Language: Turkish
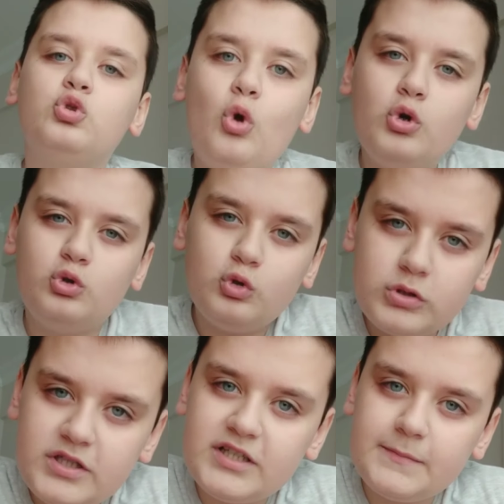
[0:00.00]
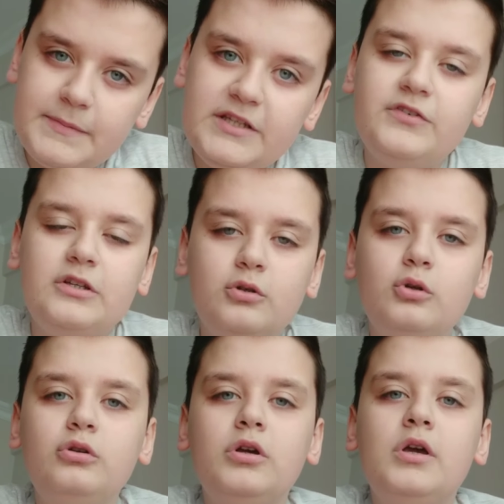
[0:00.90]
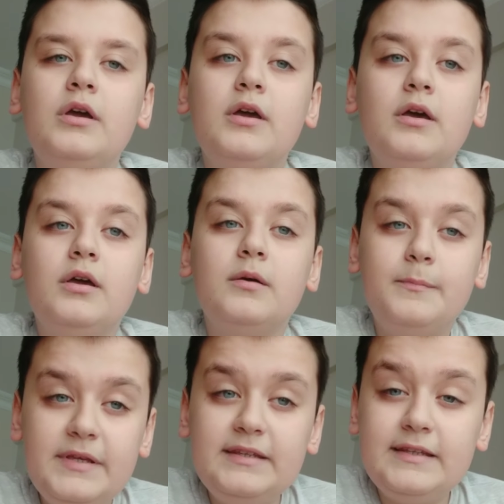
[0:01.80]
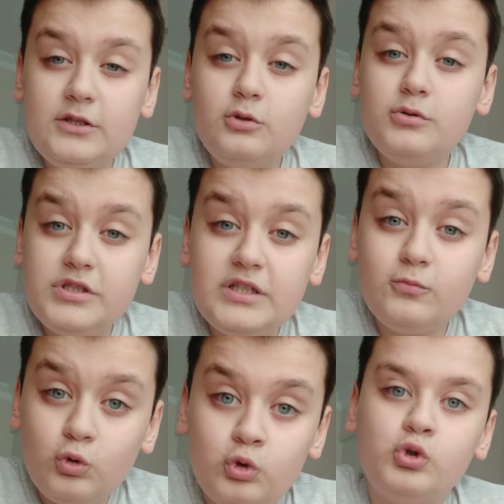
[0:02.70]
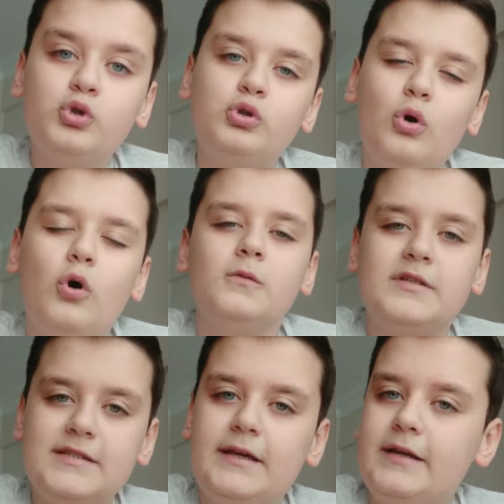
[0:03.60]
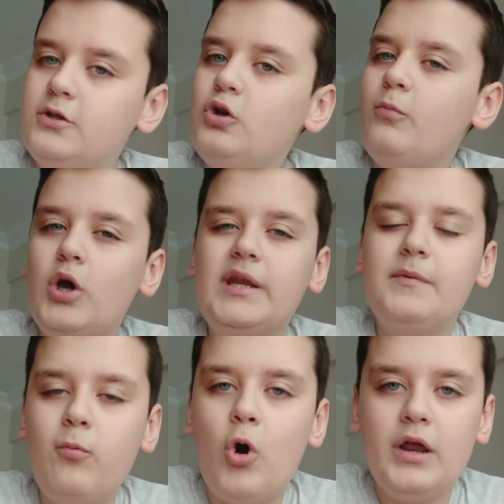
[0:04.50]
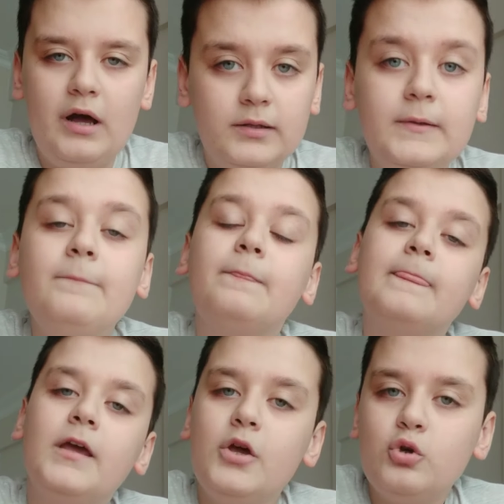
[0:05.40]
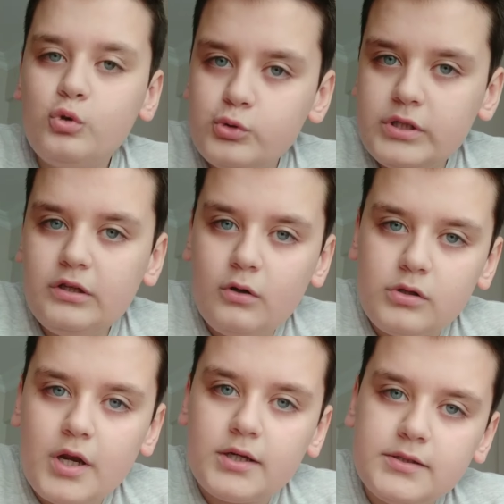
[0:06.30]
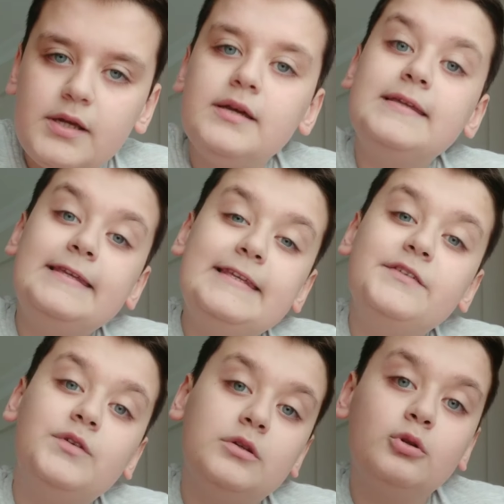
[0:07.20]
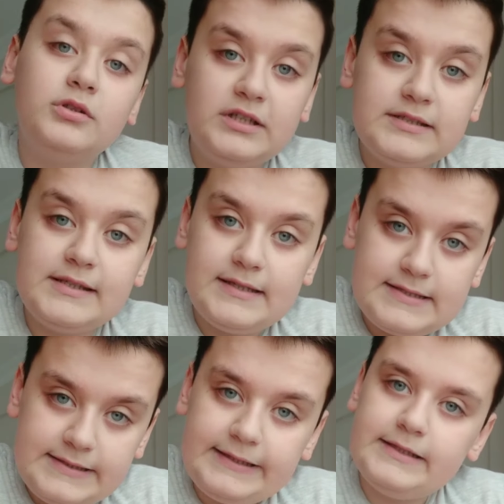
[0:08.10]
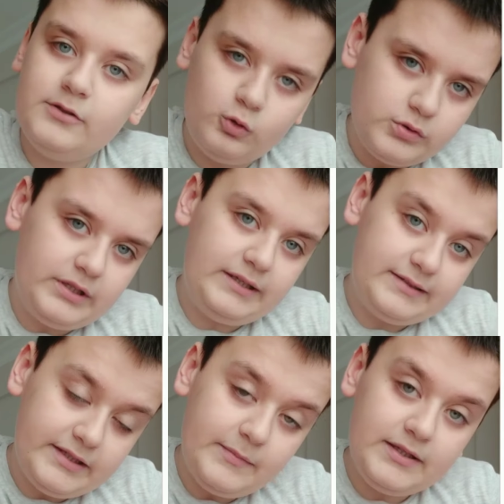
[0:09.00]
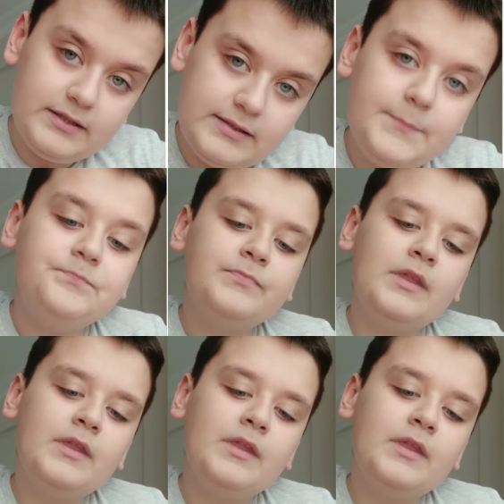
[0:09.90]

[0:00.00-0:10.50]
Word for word: 441,1223 olması gerekiyor. Böyle bir puan aldım. Yüzdelik olarak da 2,48'lik yüzdelik dilime girdim.